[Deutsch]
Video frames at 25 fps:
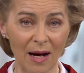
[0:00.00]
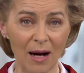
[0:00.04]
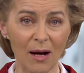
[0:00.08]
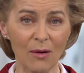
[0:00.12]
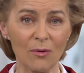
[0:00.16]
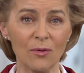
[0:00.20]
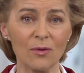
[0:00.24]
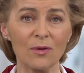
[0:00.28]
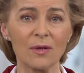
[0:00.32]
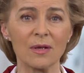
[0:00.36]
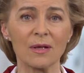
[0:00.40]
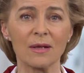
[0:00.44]

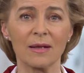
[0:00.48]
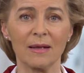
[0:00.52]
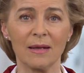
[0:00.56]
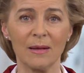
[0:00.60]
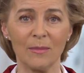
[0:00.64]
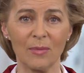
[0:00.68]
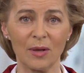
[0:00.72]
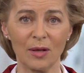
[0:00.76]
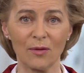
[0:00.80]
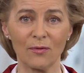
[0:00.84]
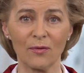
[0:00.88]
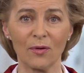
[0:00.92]

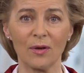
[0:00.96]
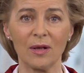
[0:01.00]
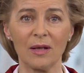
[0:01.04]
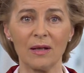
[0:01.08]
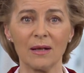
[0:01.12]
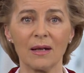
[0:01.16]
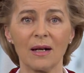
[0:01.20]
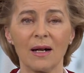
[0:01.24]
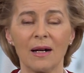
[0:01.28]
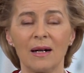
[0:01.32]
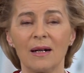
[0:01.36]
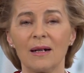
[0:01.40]
ausgiebig für
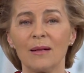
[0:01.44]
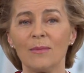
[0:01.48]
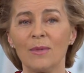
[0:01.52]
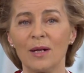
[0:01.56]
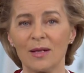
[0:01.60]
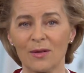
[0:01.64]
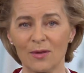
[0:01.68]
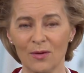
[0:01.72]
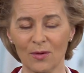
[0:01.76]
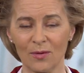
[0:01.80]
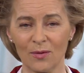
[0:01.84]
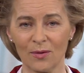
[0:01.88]
ihre
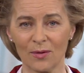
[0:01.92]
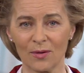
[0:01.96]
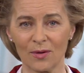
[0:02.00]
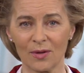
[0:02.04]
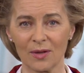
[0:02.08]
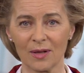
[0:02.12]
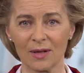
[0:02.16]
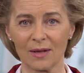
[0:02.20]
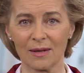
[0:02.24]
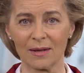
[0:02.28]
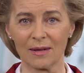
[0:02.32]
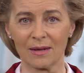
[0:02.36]
Arbeit zu
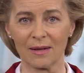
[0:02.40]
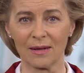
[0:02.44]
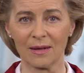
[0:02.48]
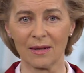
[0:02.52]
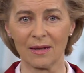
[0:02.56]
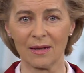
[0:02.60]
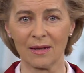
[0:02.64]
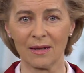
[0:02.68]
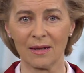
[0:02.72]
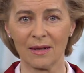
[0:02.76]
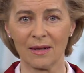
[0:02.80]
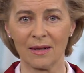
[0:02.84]
nutzen.
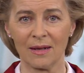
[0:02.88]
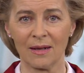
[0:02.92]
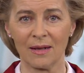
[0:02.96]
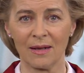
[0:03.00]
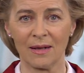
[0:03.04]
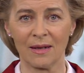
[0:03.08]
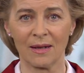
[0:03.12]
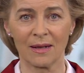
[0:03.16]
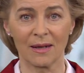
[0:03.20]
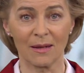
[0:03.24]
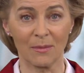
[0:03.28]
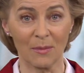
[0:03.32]

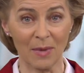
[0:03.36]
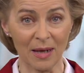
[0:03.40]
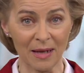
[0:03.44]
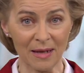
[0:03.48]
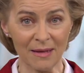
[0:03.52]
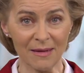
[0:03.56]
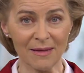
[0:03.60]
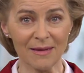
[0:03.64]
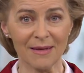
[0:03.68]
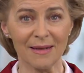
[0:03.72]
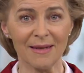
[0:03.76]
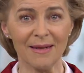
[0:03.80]

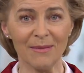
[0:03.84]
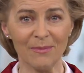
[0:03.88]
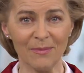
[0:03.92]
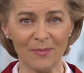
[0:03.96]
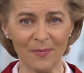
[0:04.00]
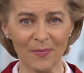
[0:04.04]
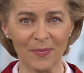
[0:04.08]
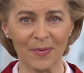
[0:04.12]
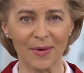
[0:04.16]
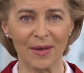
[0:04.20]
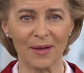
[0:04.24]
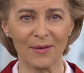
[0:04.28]

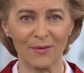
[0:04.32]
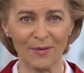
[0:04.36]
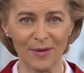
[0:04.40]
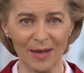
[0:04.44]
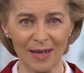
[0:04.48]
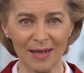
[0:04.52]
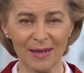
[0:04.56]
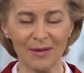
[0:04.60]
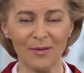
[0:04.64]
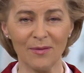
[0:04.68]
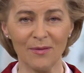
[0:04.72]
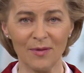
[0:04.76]
Gemeinsam
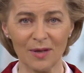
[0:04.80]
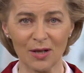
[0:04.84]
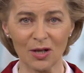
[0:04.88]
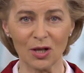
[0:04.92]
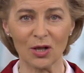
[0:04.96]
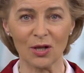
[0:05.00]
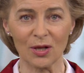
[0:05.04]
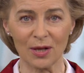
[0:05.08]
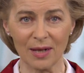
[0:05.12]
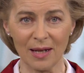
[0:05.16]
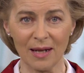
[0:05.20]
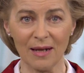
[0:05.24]
werden wir
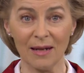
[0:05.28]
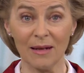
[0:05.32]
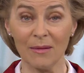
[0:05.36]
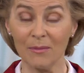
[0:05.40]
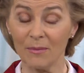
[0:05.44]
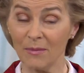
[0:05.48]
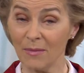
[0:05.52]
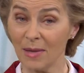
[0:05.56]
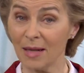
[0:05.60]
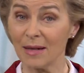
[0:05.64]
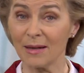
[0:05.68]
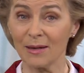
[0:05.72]
schneller
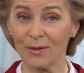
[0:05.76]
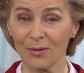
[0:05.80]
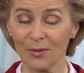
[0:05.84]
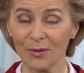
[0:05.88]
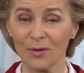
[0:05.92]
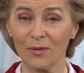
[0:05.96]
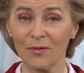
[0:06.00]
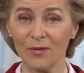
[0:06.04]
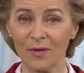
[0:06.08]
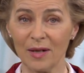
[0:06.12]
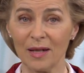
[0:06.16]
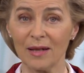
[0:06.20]
Mittel
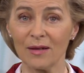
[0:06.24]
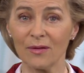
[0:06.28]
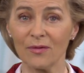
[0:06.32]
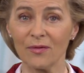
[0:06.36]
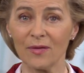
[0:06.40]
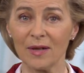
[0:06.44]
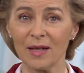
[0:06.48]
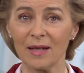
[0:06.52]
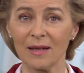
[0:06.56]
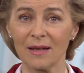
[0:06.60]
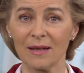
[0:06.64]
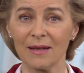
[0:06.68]
und Wege
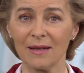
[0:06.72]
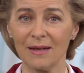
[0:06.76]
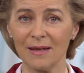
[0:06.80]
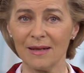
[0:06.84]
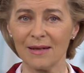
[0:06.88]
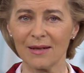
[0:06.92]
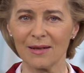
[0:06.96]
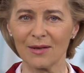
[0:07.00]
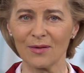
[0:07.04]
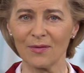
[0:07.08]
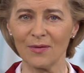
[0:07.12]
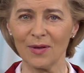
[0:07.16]
finden,
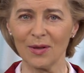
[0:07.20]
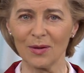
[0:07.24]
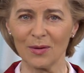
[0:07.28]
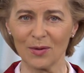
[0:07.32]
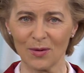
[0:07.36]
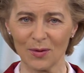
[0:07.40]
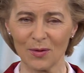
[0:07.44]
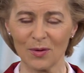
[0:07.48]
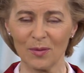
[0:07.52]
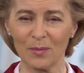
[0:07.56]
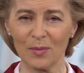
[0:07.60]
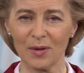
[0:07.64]
dieses
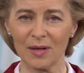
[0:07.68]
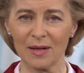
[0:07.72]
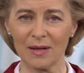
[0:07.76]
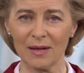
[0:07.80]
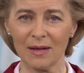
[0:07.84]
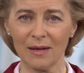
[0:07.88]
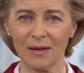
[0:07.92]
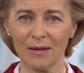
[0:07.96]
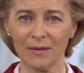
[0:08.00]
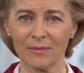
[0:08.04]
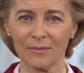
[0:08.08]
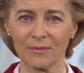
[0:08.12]
Virus zu
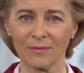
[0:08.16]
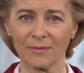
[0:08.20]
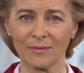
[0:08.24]
besiegen.